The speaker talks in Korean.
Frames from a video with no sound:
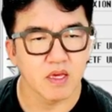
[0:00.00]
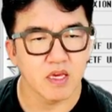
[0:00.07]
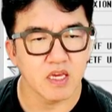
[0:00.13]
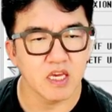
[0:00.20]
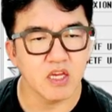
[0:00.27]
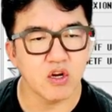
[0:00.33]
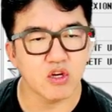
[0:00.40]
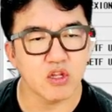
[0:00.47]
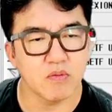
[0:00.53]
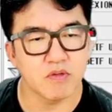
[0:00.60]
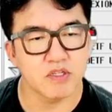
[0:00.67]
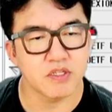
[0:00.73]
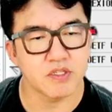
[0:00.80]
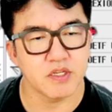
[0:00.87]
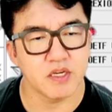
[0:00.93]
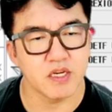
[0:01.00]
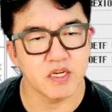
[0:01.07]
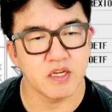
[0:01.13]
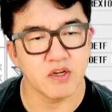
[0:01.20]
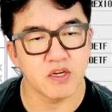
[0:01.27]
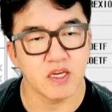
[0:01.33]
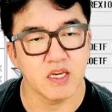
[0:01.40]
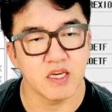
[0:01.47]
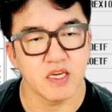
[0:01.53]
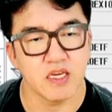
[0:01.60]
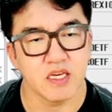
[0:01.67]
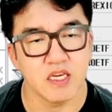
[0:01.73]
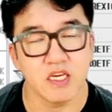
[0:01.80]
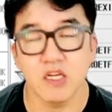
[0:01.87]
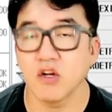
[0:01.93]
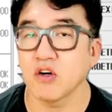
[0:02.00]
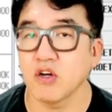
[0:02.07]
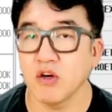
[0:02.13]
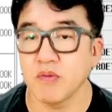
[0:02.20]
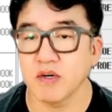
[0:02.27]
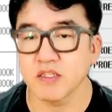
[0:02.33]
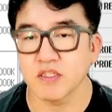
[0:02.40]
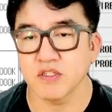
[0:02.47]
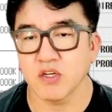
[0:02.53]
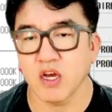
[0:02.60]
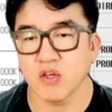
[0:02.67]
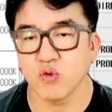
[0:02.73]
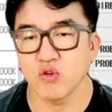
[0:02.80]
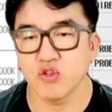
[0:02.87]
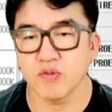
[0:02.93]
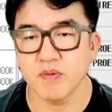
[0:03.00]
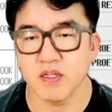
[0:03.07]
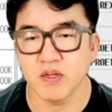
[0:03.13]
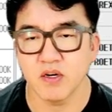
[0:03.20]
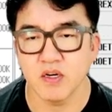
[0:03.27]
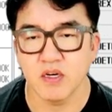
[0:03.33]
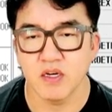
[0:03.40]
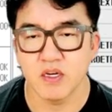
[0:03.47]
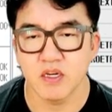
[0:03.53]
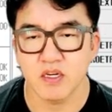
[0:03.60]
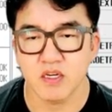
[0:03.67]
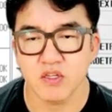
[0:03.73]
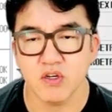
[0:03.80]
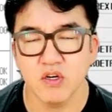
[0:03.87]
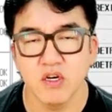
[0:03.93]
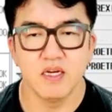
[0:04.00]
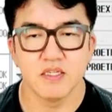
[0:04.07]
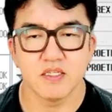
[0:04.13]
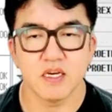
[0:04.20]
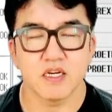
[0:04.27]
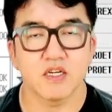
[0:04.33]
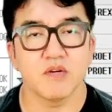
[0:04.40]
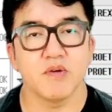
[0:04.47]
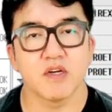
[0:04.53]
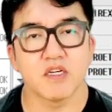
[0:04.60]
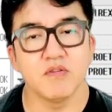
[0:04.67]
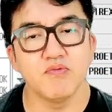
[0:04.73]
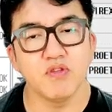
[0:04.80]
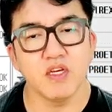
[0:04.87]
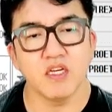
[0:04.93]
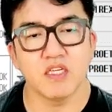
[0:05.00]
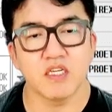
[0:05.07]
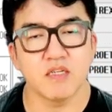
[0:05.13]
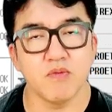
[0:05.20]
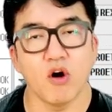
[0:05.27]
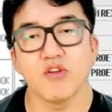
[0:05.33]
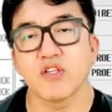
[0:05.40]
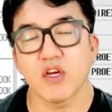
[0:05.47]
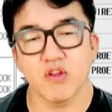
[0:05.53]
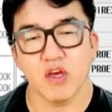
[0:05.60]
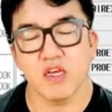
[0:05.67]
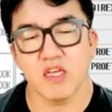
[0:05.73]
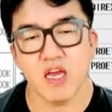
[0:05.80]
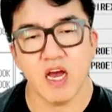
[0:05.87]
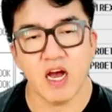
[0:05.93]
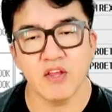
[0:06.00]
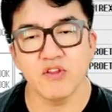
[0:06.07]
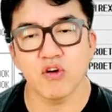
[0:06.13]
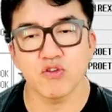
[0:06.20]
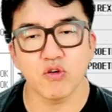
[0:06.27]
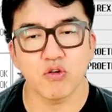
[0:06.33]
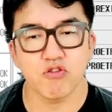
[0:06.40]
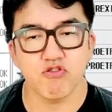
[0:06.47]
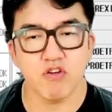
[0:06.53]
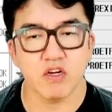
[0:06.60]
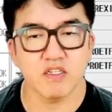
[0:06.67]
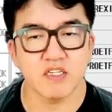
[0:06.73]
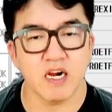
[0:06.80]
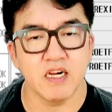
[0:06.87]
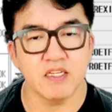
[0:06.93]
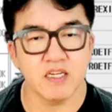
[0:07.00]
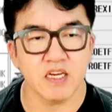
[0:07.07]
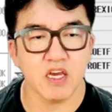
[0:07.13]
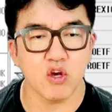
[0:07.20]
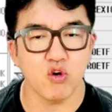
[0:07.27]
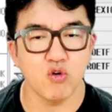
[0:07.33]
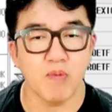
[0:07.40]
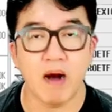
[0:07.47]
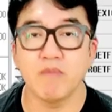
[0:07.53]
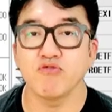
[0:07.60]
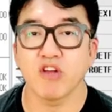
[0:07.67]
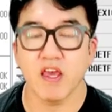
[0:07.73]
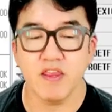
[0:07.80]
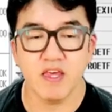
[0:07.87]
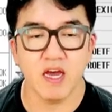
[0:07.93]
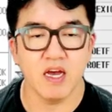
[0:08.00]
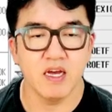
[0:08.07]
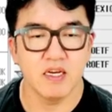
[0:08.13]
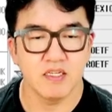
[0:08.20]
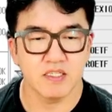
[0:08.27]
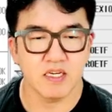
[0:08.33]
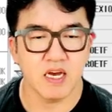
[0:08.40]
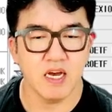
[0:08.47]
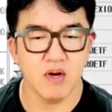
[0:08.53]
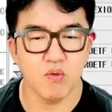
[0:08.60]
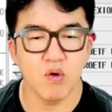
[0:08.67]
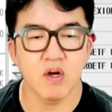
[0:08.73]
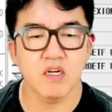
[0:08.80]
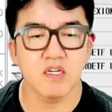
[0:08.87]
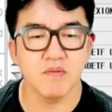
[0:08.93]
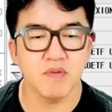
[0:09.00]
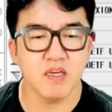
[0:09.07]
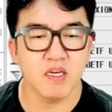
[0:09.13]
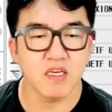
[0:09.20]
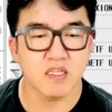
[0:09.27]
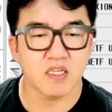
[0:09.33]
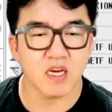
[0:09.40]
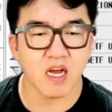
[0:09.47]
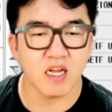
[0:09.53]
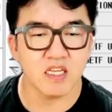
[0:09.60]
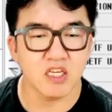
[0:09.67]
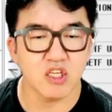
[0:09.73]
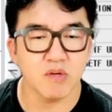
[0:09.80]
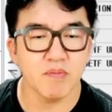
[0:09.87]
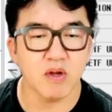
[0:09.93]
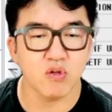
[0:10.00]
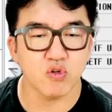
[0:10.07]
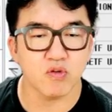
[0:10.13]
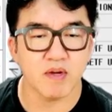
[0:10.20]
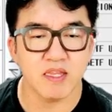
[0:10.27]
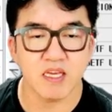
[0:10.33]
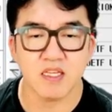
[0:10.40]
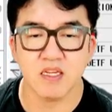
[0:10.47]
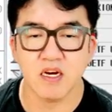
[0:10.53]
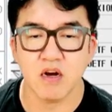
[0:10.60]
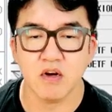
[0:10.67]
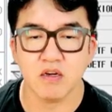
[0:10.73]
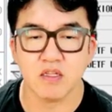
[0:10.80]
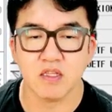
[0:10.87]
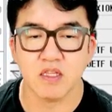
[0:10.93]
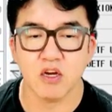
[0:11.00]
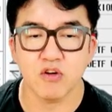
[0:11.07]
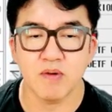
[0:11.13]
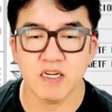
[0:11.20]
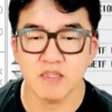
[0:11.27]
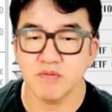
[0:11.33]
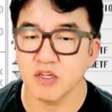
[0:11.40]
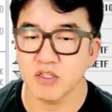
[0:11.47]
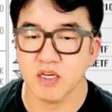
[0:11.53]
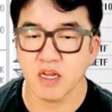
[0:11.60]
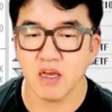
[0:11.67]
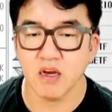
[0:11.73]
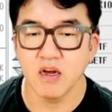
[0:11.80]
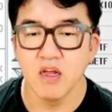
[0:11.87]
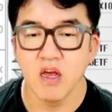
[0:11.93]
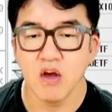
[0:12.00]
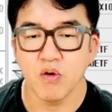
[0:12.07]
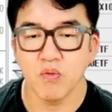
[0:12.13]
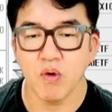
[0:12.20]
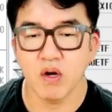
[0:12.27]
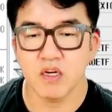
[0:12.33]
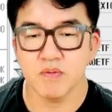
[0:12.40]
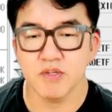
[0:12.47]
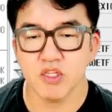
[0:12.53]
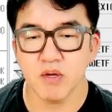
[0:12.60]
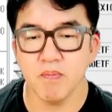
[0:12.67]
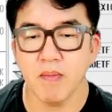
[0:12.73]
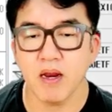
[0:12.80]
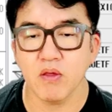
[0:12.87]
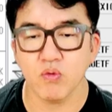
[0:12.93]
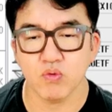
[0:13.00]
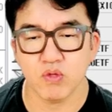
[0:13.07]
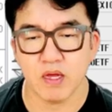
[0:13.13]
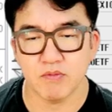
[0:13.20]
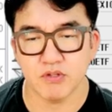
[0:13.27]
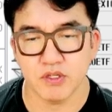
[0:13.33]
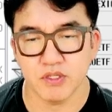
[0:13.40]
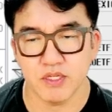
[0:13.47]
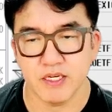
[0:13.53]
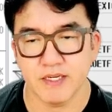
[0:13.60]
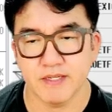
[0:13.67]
1억이 넘었었어요. 1억이. 1억을 넘어갔었어요. 안 요시쯤에서. 그죠? 자, 그러면 그분이 지금 어떻게 돼 있냐? 안정적으로 수익을 잘 챙기고 마무리했냐? 자, 원금이 제가 한 2천만 원 조금 안 되게 들어갔다고 말씀을 드렸잖아요. 원금이 1천만 원 정도 남으셨어요.